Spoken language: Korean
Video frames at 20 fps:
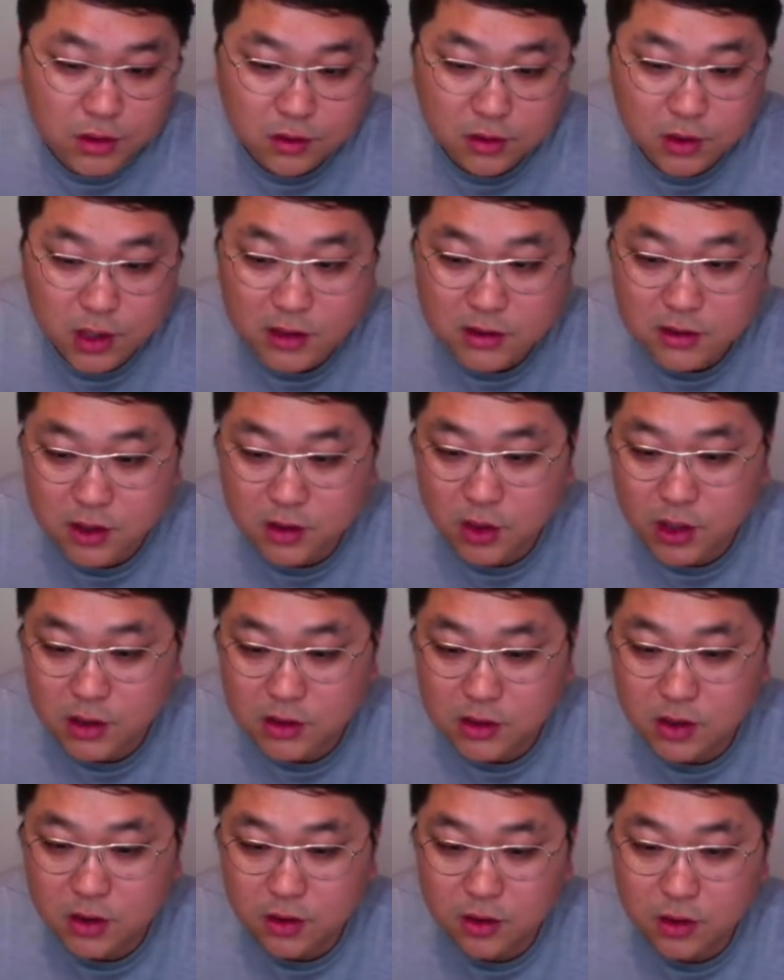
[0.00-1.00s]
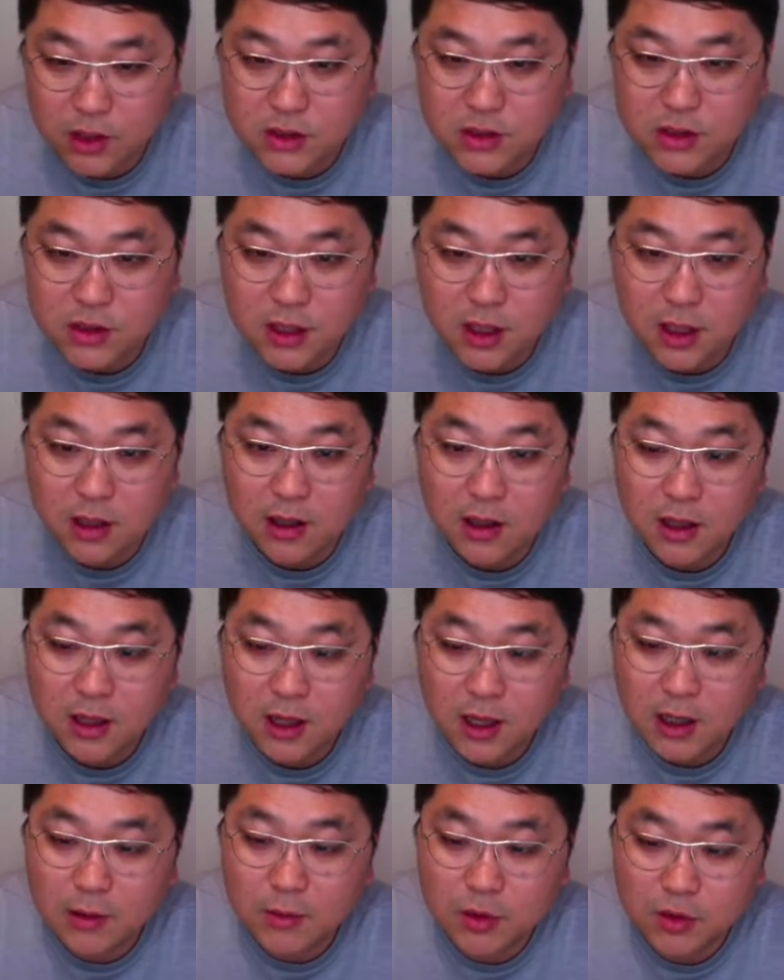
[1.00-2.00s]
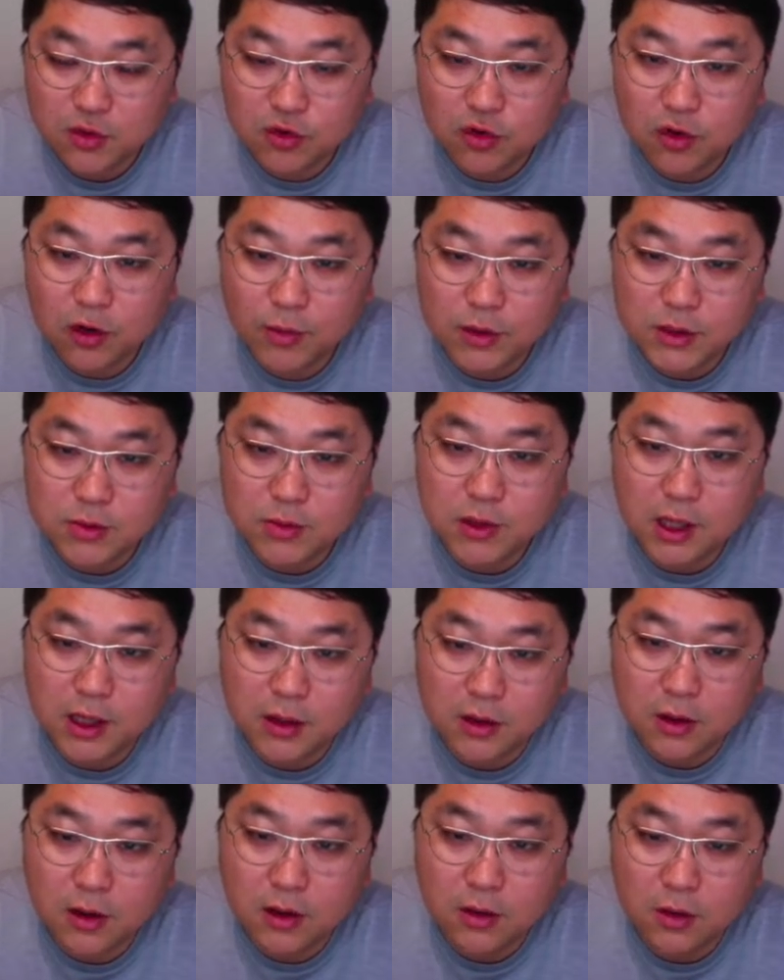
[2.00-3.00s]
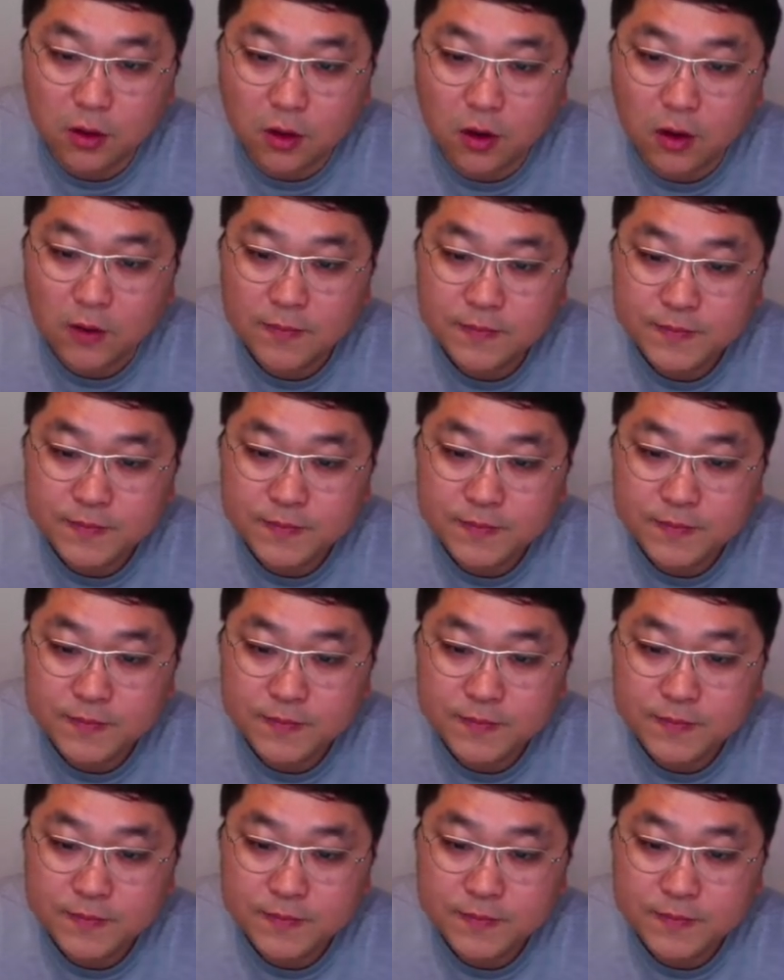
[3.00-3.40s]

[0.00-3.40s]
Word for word: 색상이 굉장히 여러 가지니까 한번 둘러보시면 될 것 같고